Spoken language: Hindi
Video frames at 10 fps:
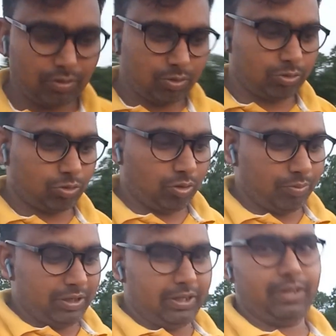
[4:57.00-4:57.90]
दोस्तों
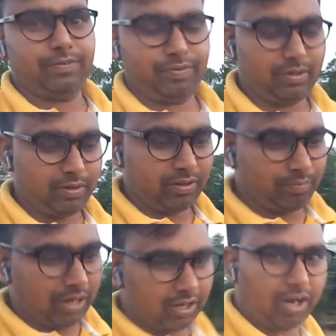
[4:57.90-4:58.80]
अभी
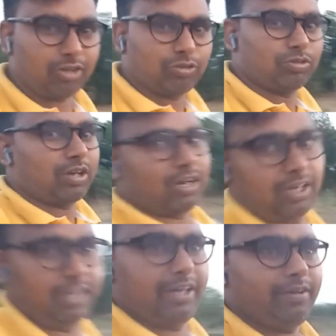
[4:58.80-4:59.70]
माला घास उस
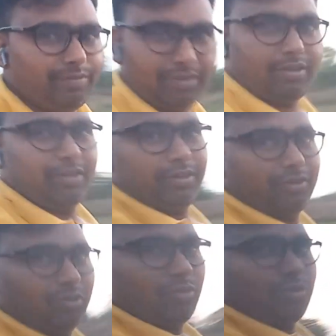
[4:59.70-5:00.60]
काट ली है
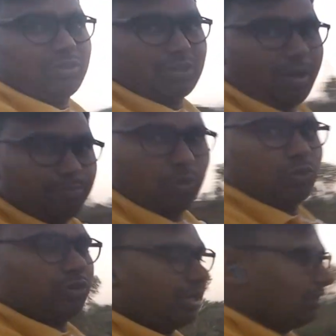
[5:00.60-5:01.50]
और शाम भी हो
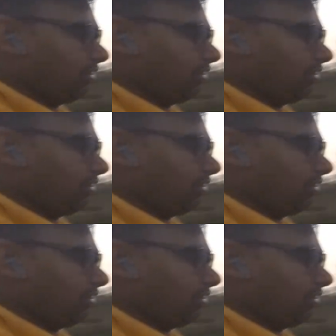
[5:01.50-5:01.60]
चुका